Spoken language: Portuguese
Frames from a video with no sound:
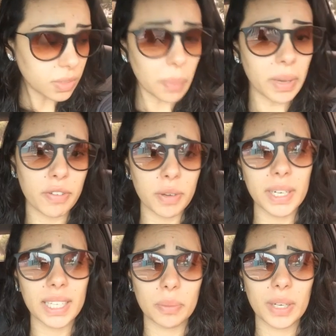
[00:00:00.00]
porque a
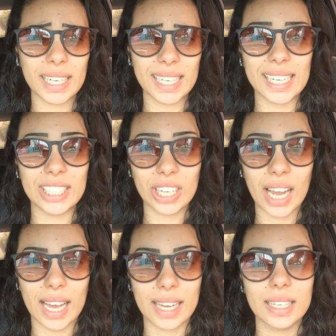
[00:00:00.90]
família da mulher dele é de
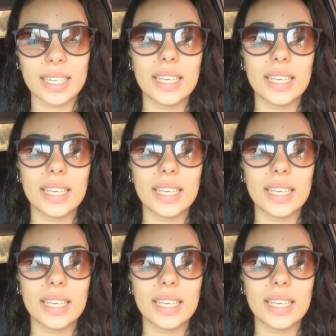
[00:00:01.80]
lá.